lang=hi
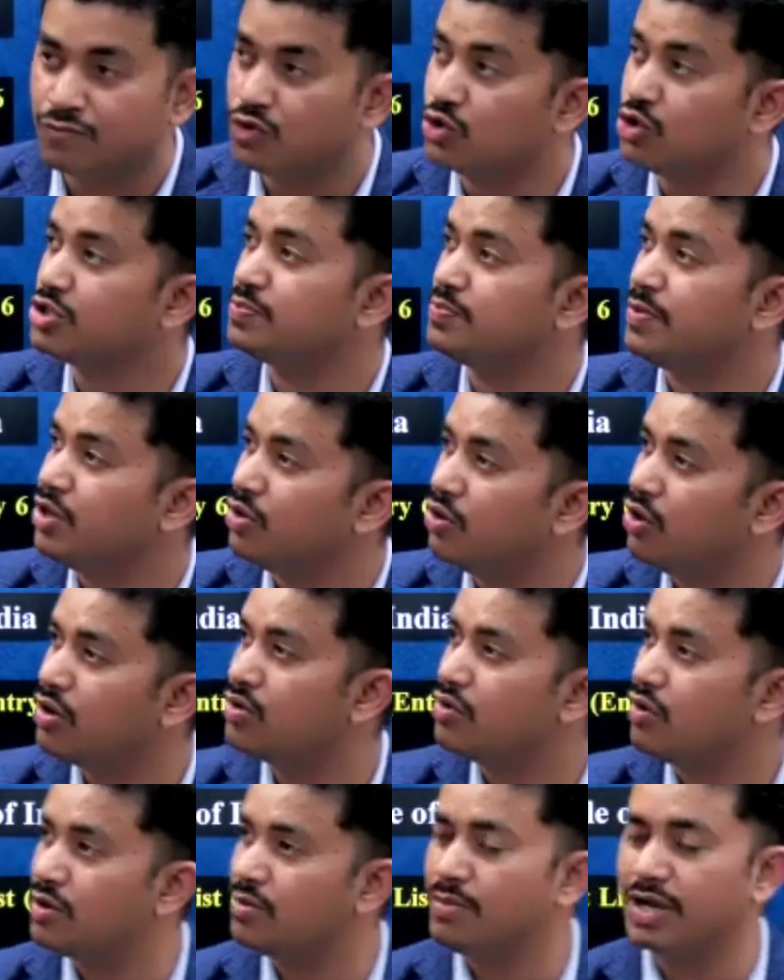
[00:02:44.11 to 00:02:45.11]
तो उस पर लॉ
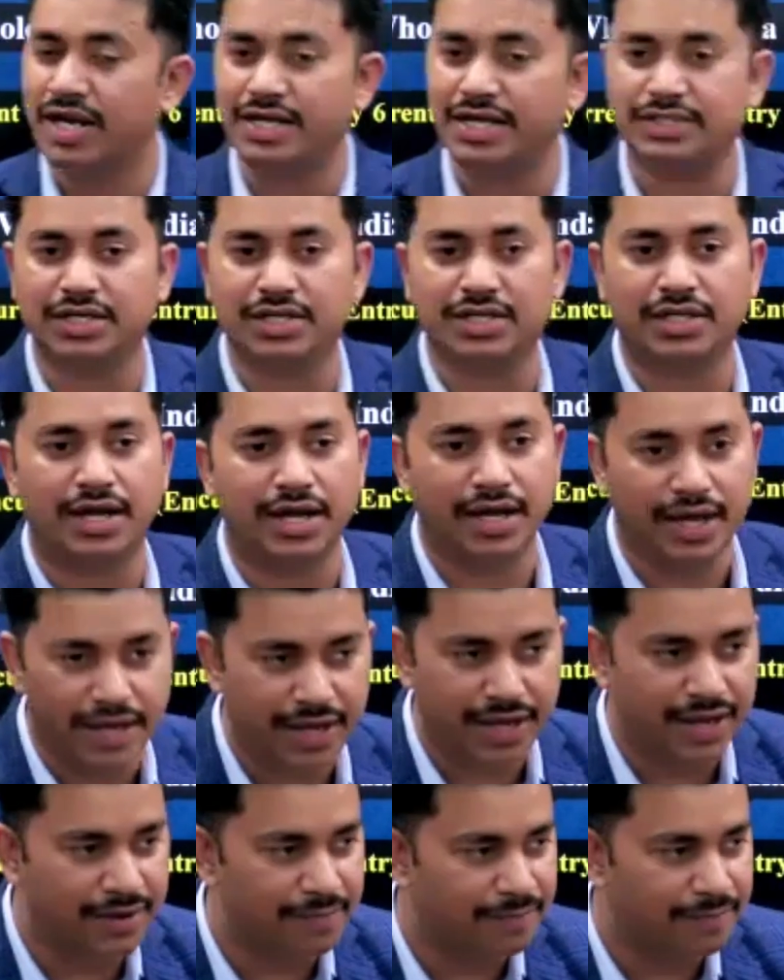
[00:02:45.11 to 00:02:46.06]
कौन बना सकता है